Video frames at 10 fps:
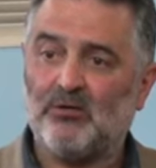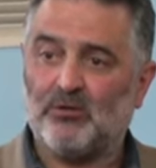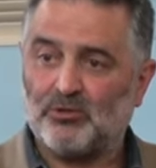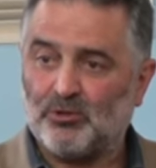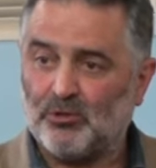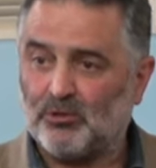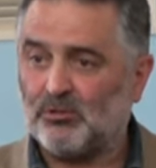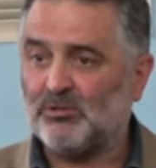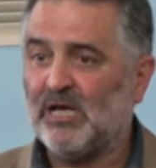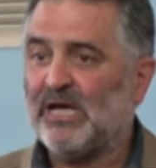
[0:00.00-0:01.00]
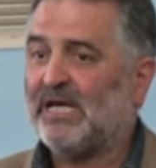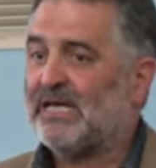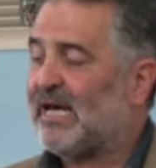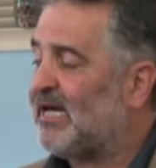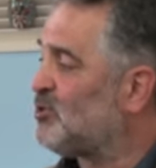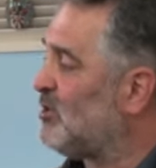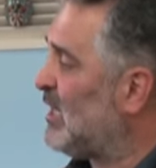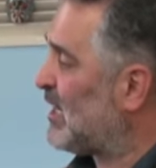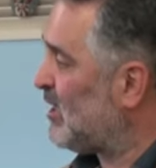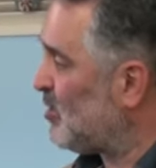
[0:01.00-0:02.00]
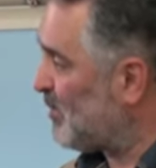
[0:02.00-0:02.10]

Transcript: con nosotros, y a ellos les rindo